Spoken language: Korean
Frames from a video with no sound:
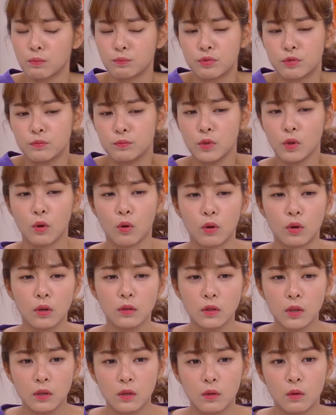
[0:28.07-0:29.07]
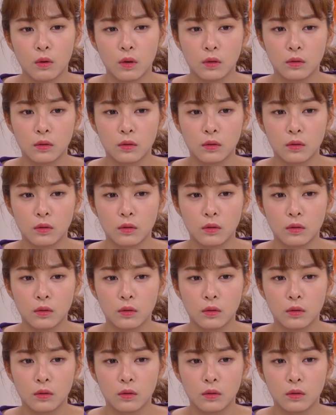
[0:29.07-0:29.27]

분명 어릴 때 기억